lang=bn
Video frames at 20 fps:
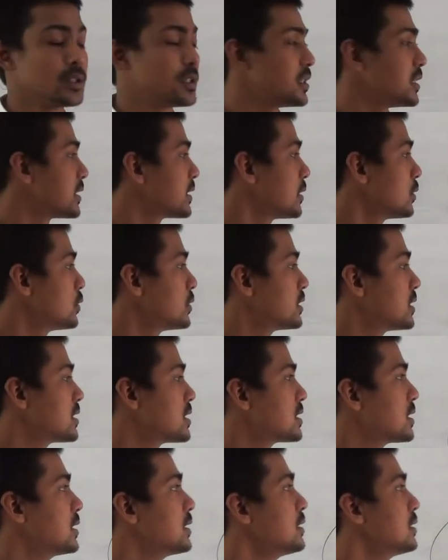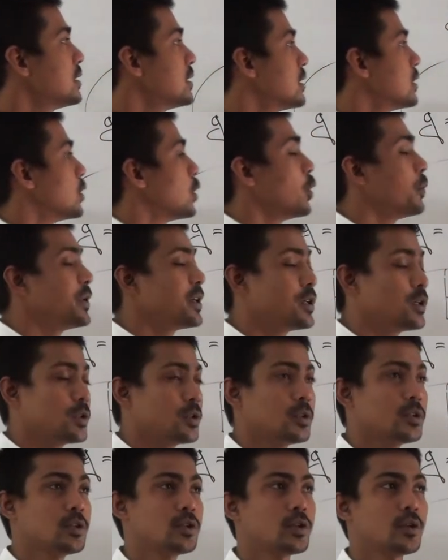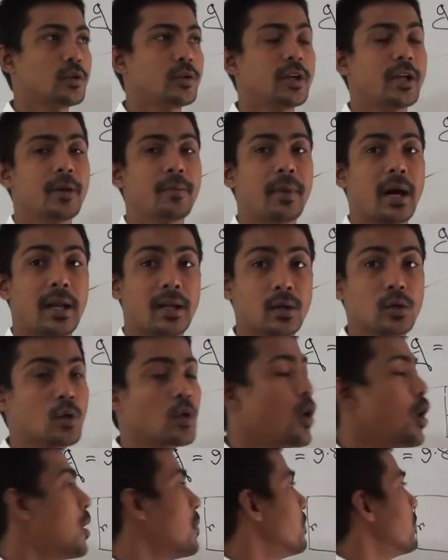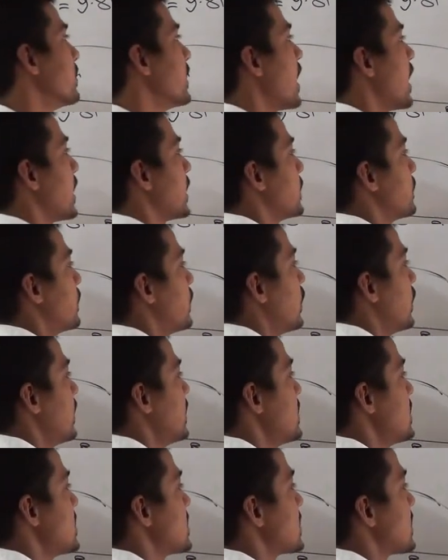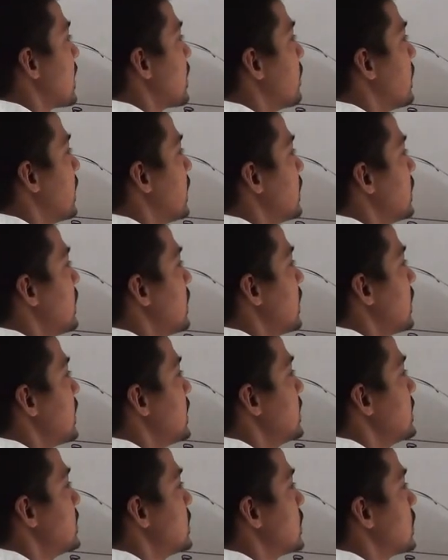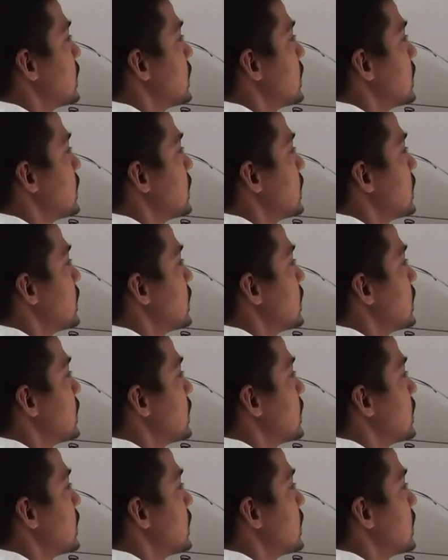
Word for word: সেটা হইতেছে অভিকর্ষ স্তরণের মান কম নাইন পয়েন্ট সেভেন এইট